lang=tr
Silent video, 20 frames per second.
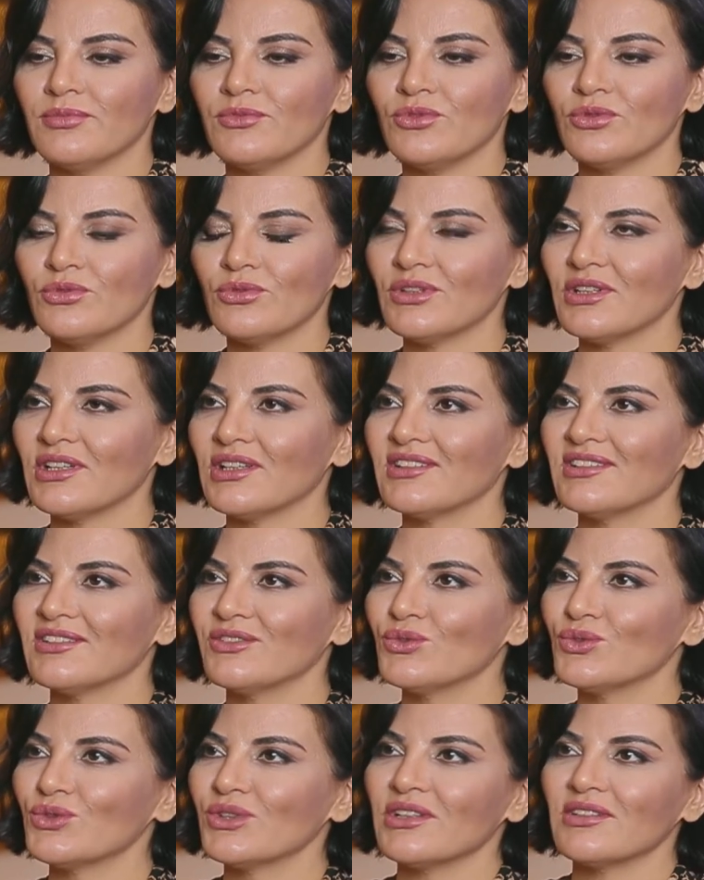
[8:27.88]

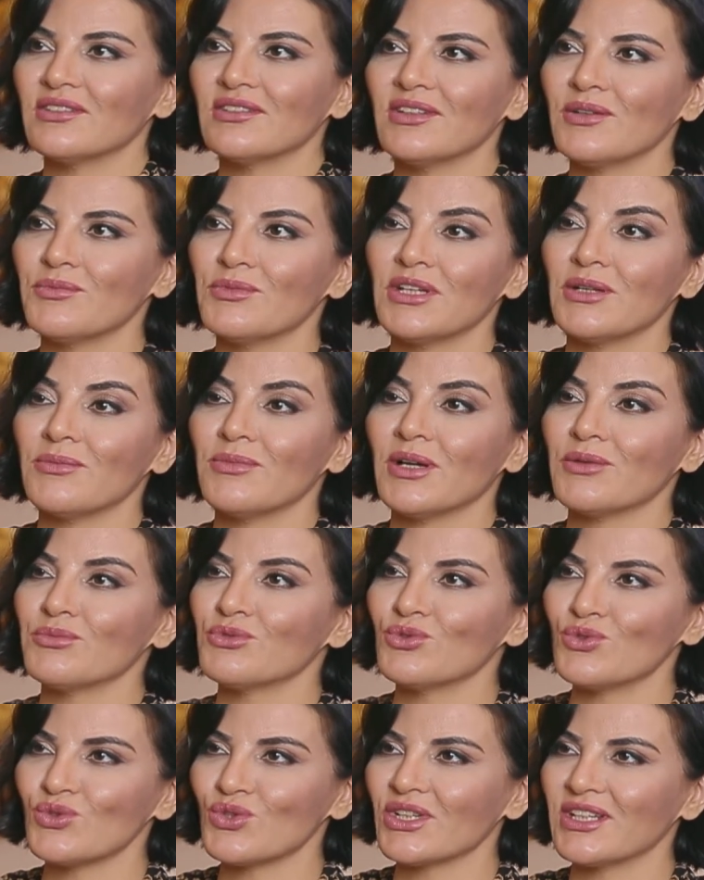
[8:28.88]
Türkiye'nin, ülkenin hemen hemen
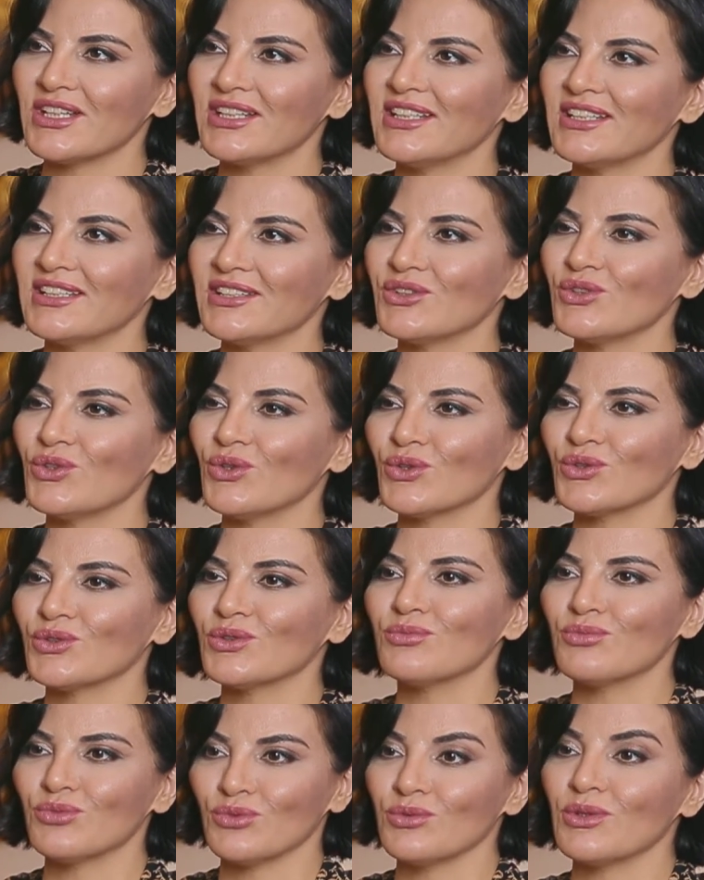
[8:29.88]
bütün şehirlerini
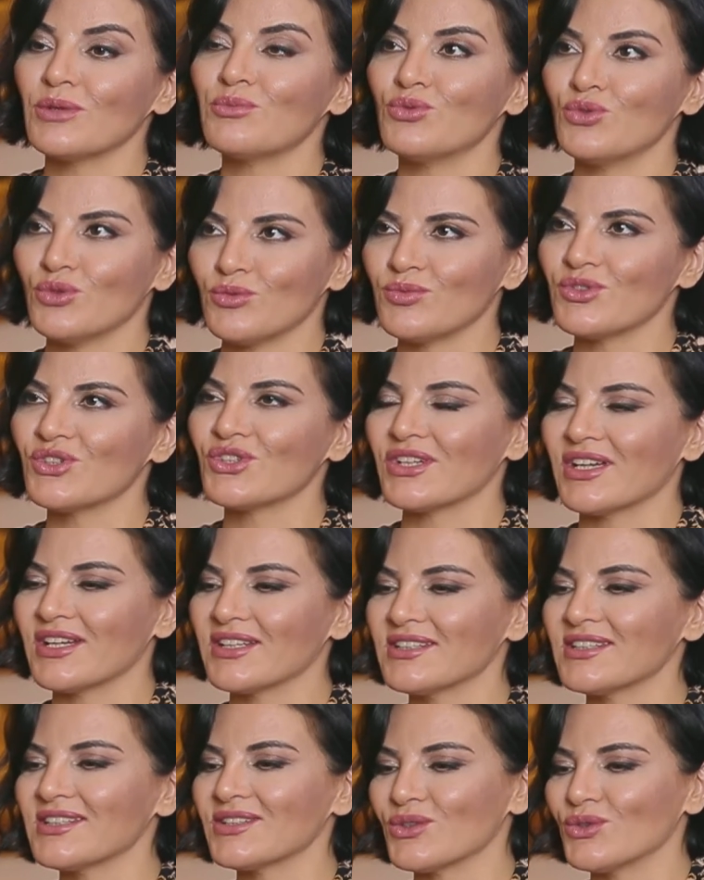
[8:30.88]
gördüm. Bu da büyük bir
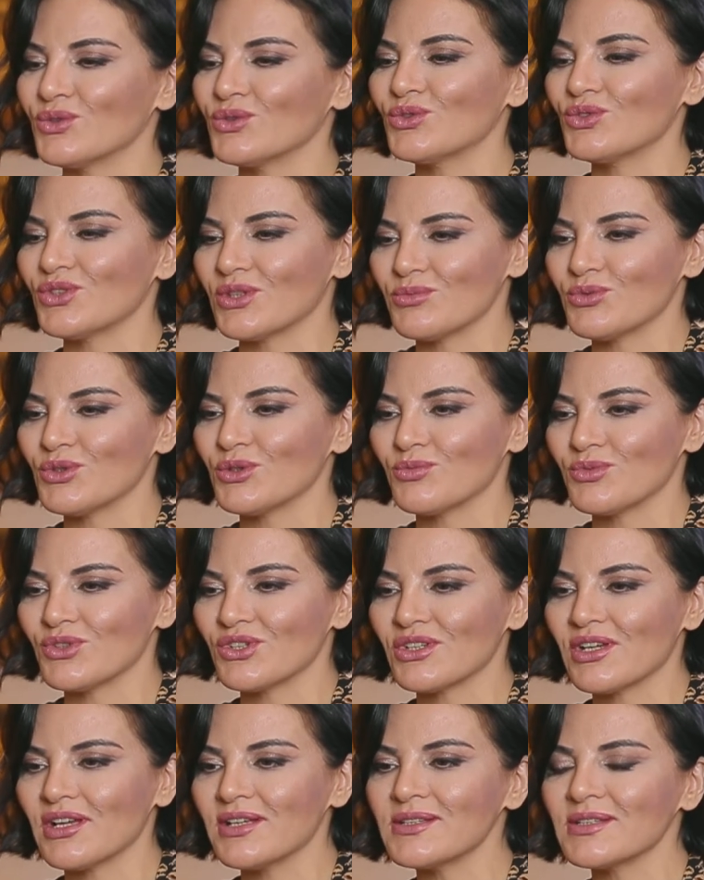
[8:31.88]
şans, oldukça büyük bir
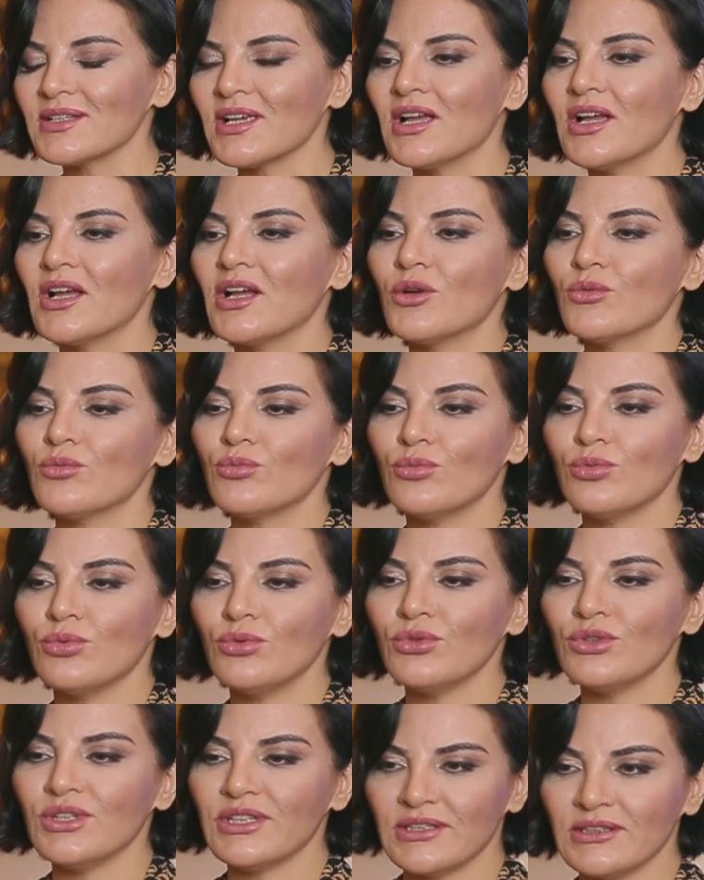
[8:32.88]
şans.
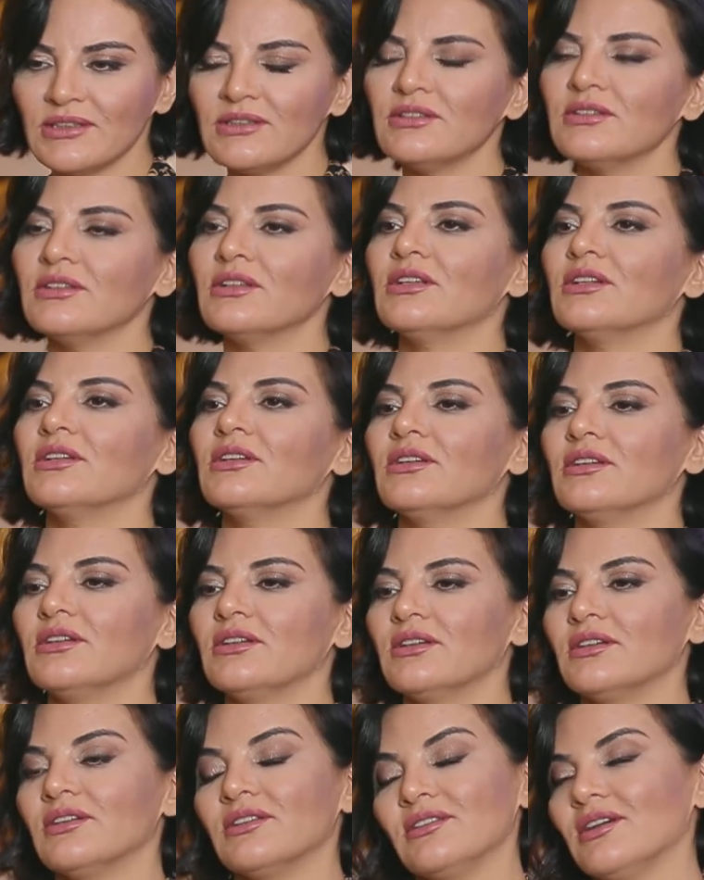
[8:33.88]
Bu yıl, e,
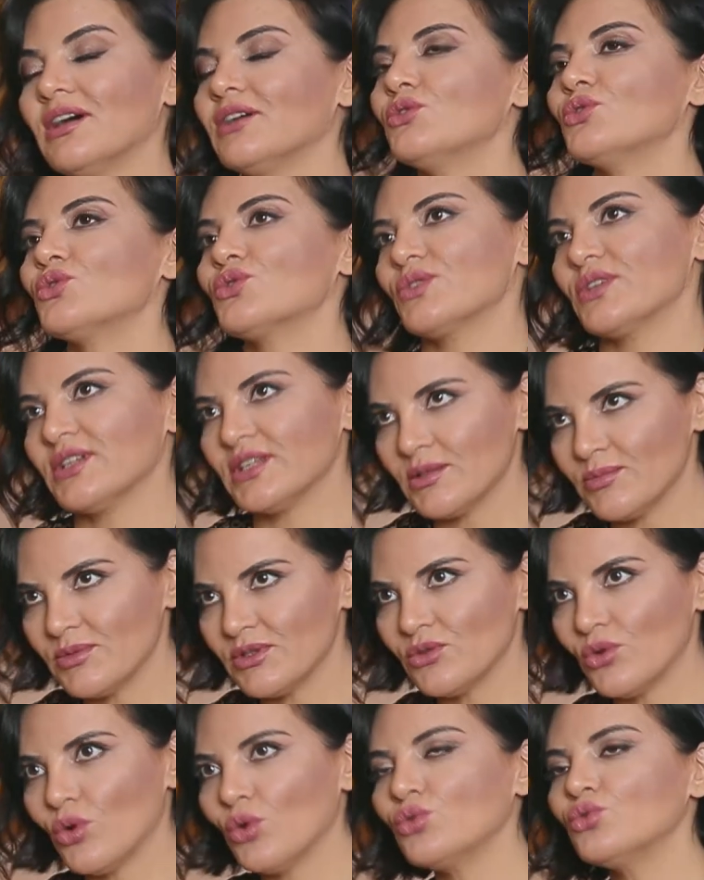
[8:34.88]
daha doğrusu
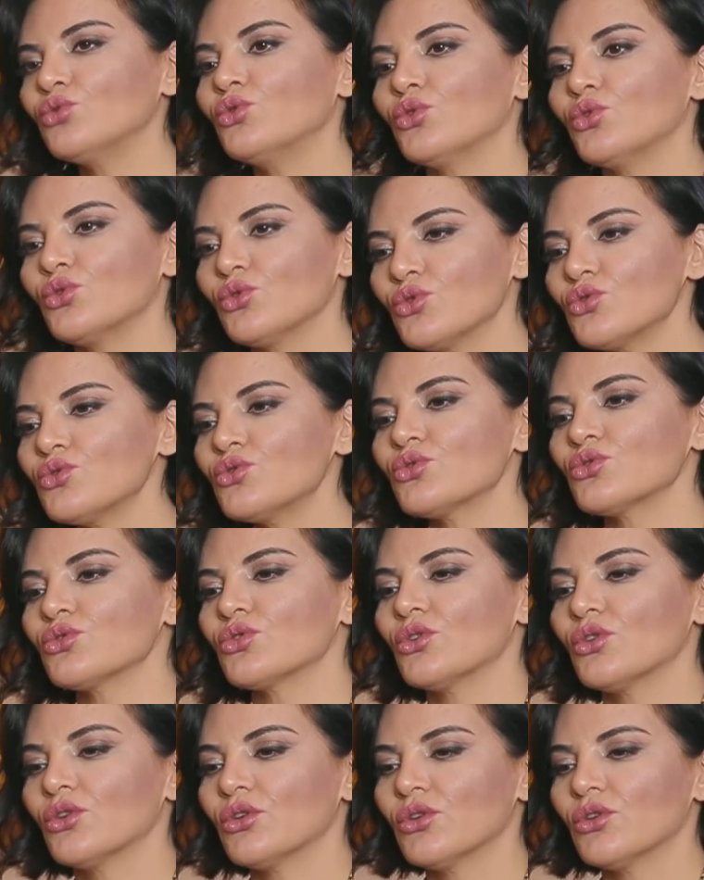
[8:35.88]
2019